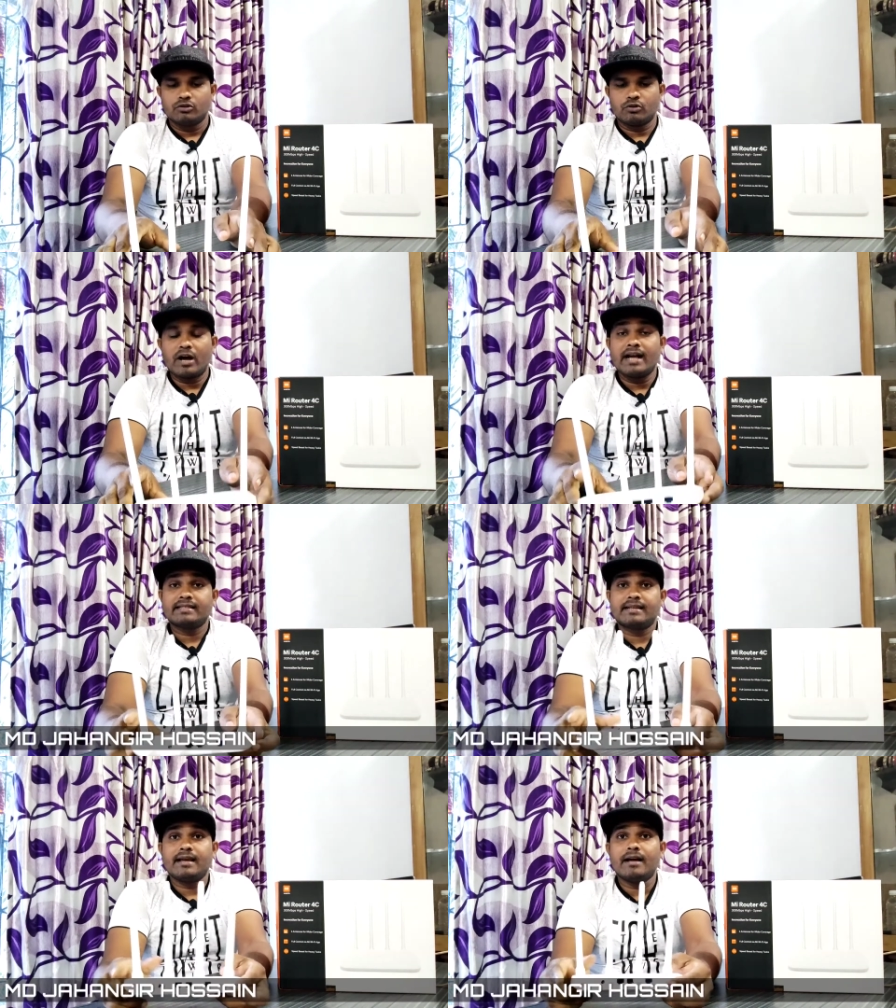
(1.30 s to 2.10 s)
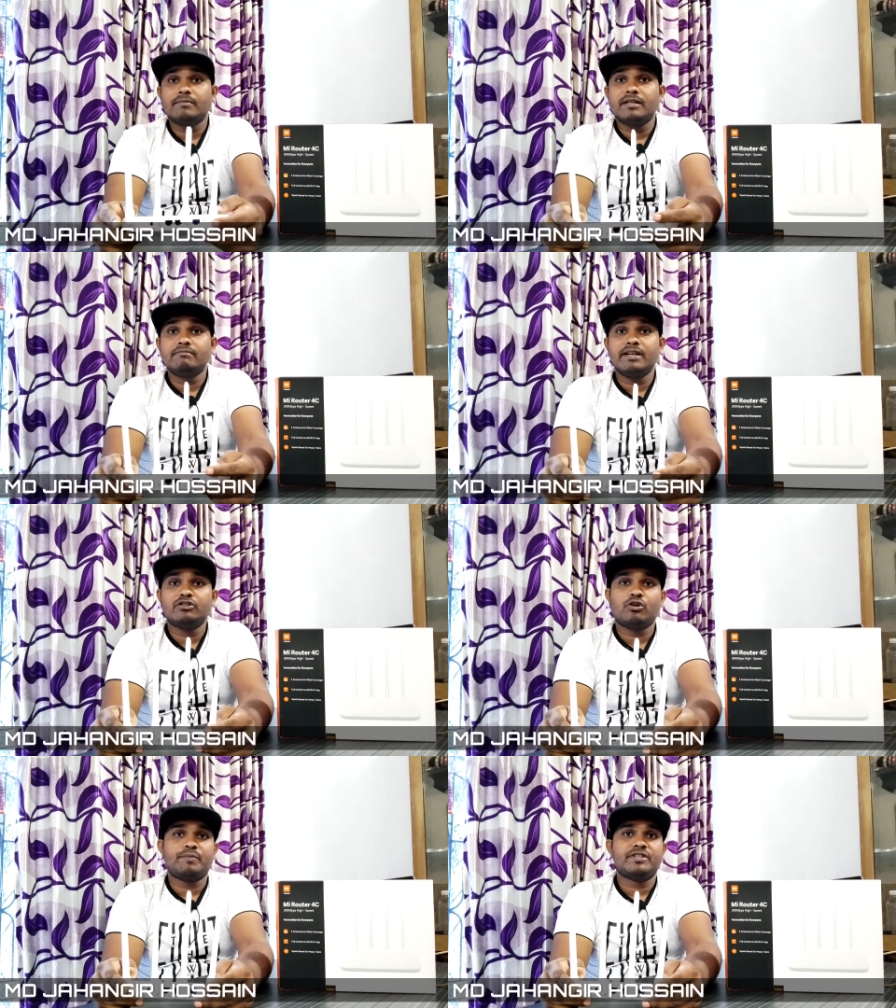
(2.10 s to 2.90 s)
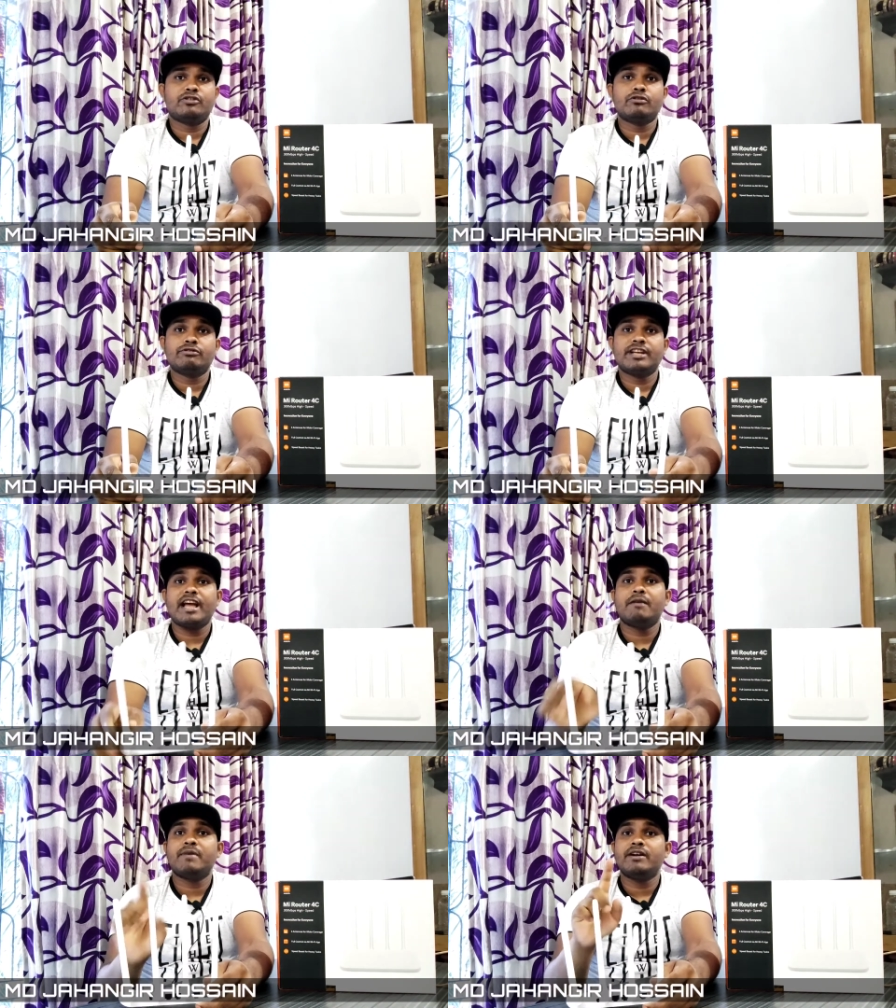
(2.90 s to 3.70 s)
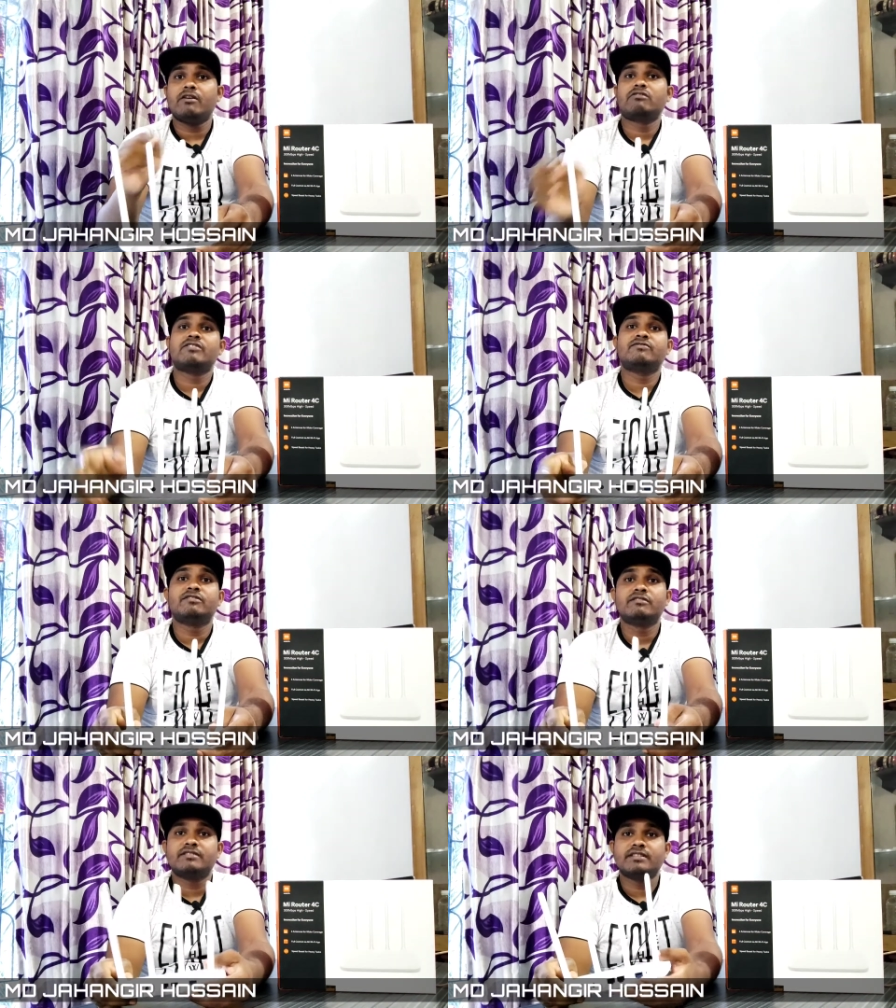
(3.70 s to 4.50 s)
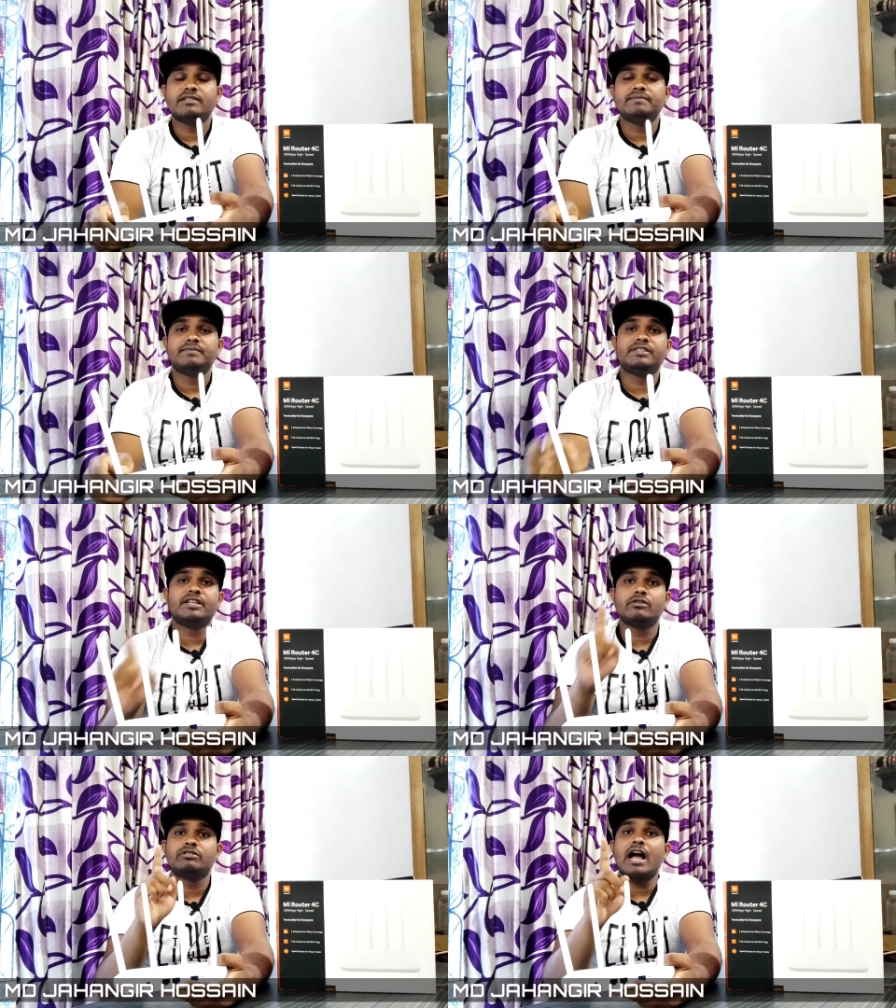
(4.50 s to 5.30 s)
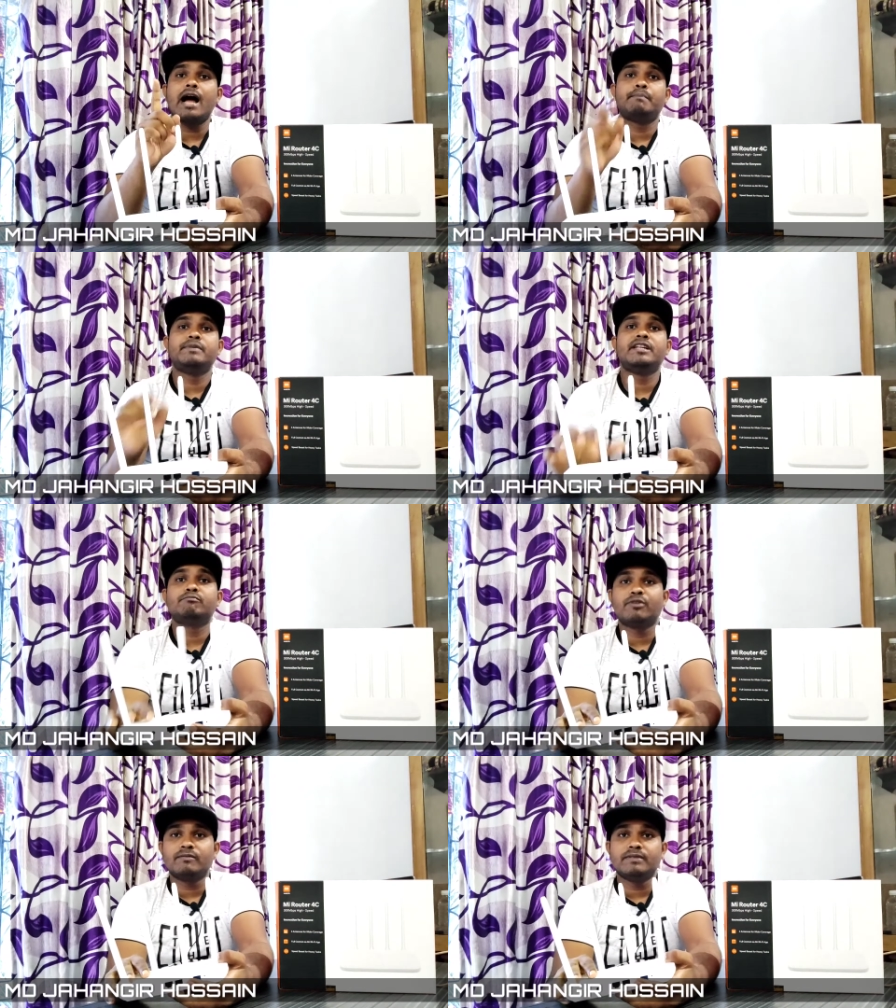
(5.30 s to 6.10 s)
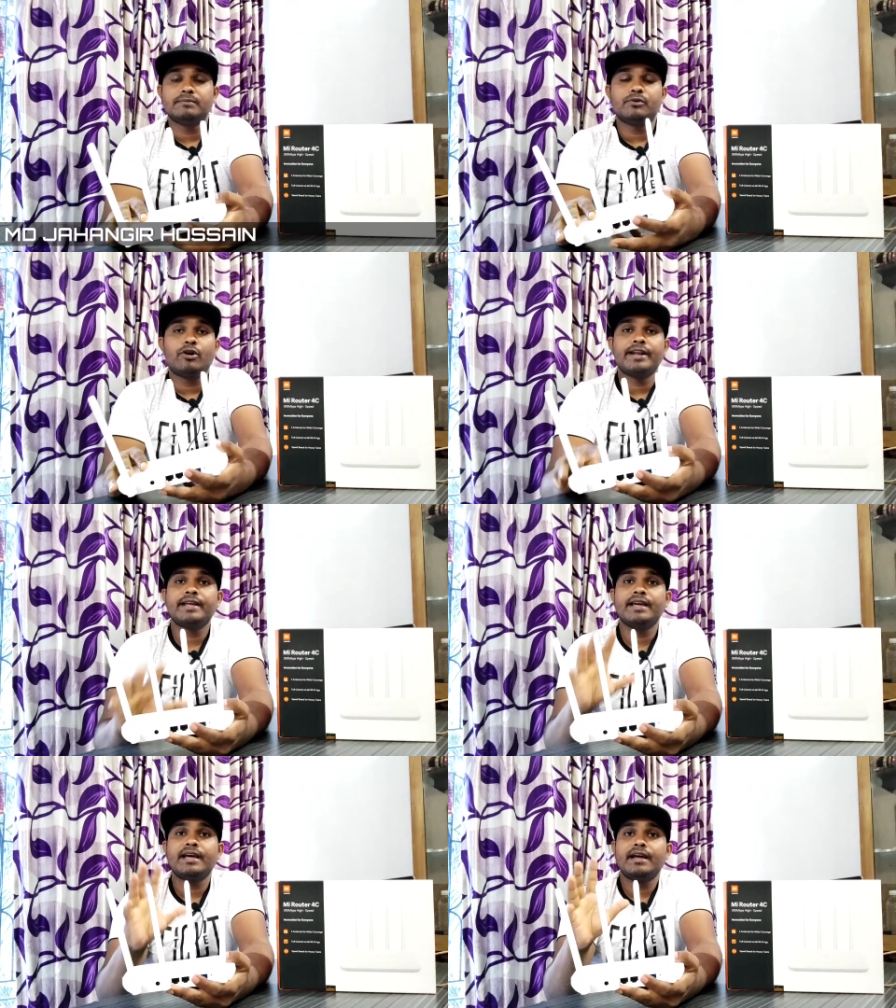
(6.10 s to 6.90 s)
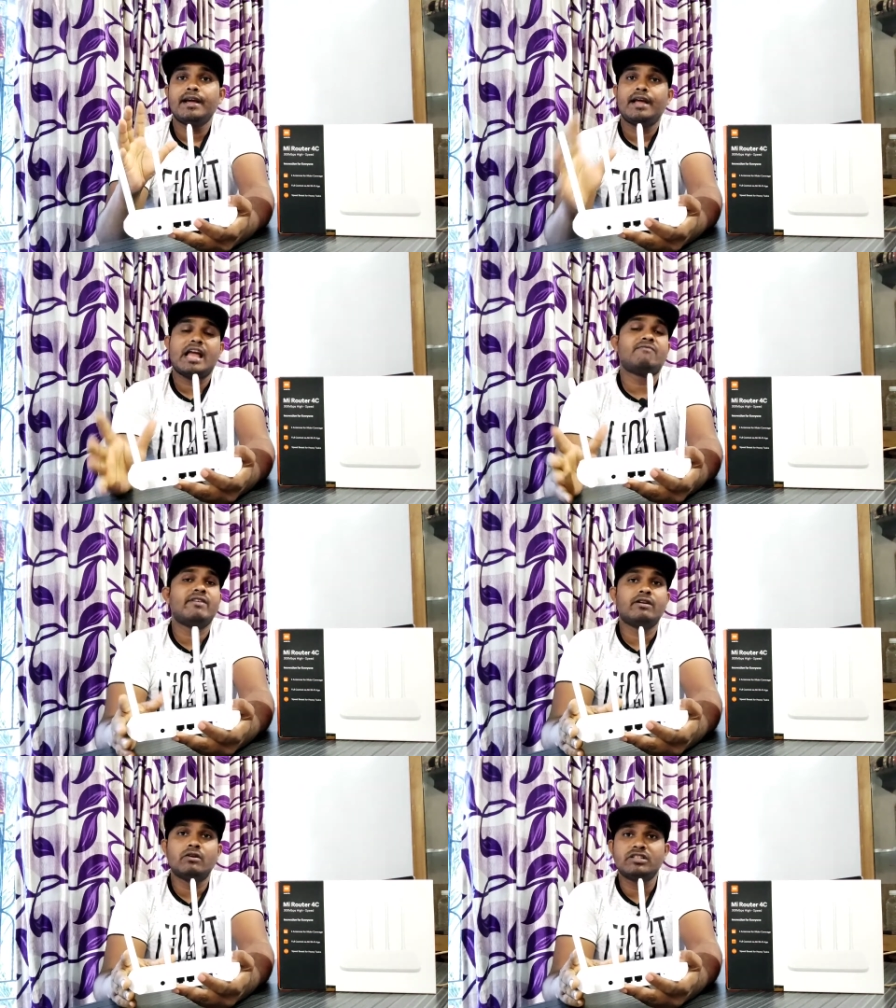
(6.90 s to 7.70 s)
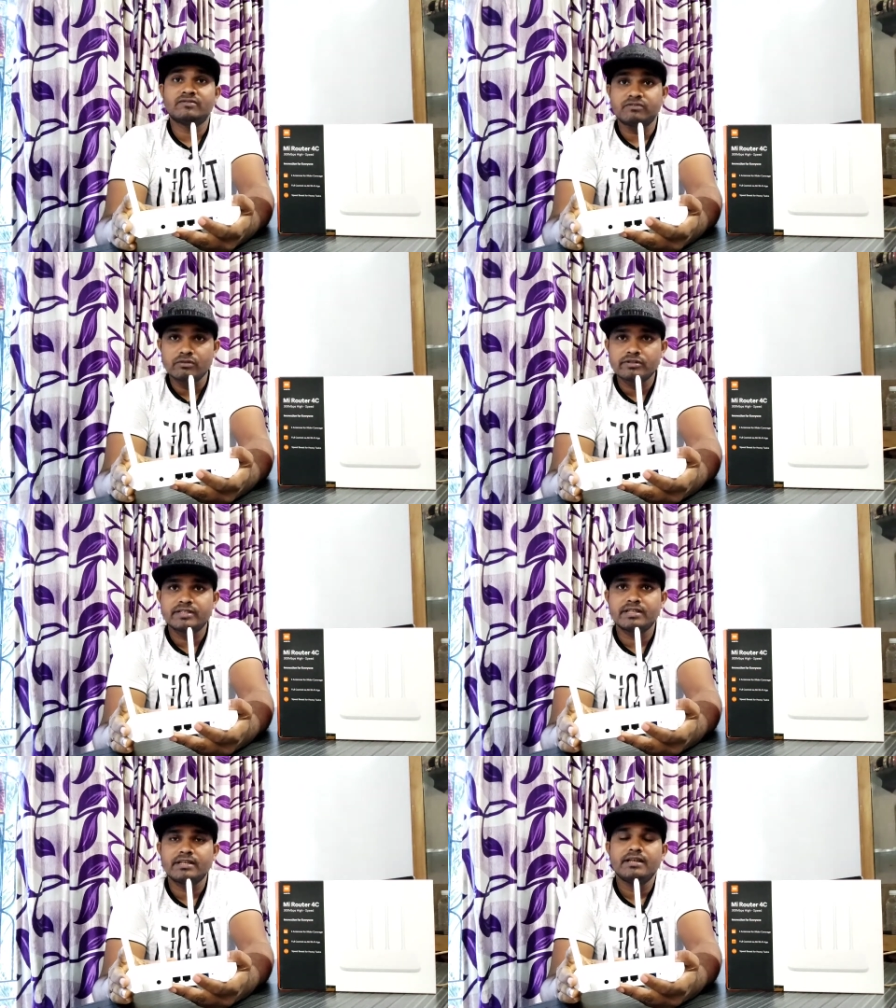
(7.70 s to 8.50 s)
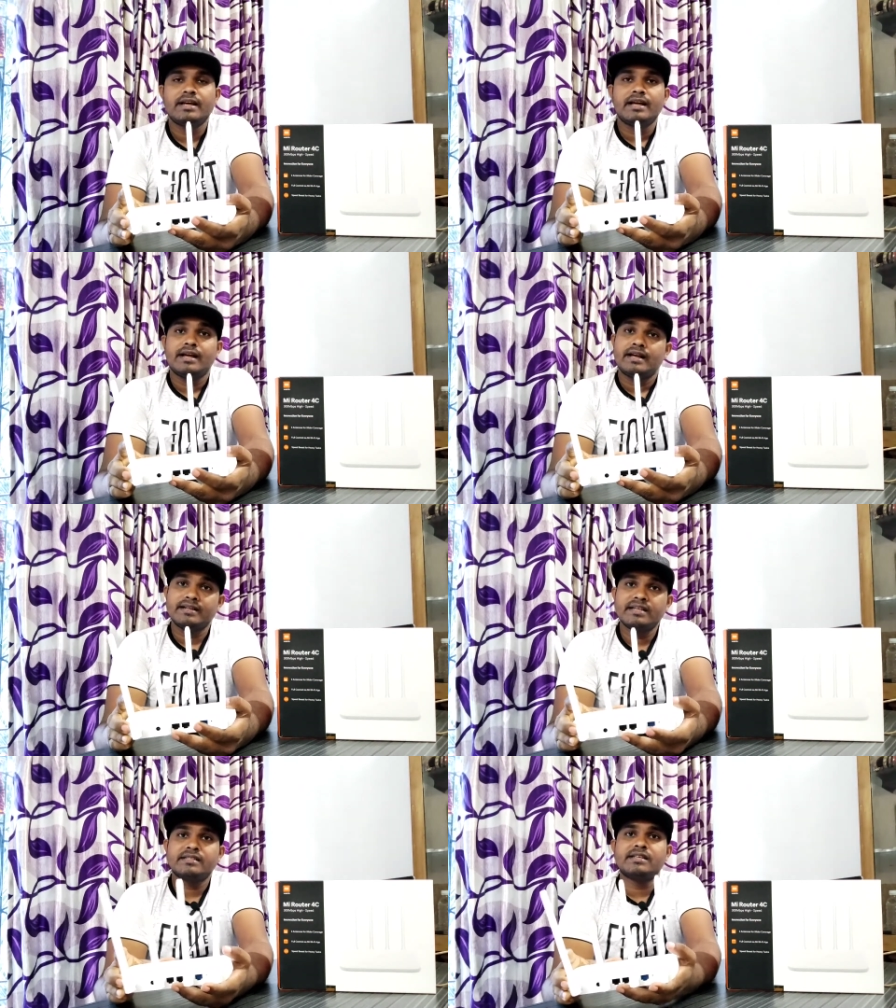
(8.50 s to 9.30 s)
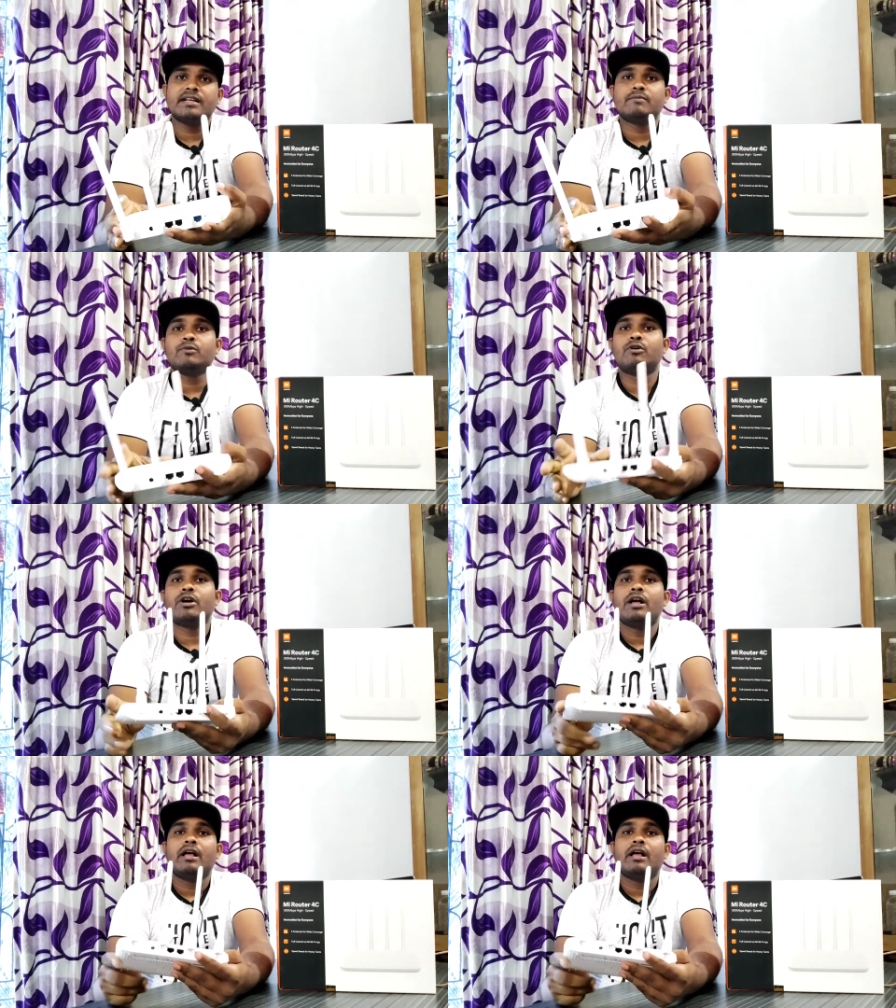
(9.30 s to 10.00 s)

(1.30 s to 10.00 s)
তো আজকে আমার মেন টপিকসটা হচ্ছে এমআই রাউটার ফোর সি যেটা হচ্ছে আপডেট প্রবলেম অনেকে এমআই রাউটার ফোর সি নিয়েছেন এবং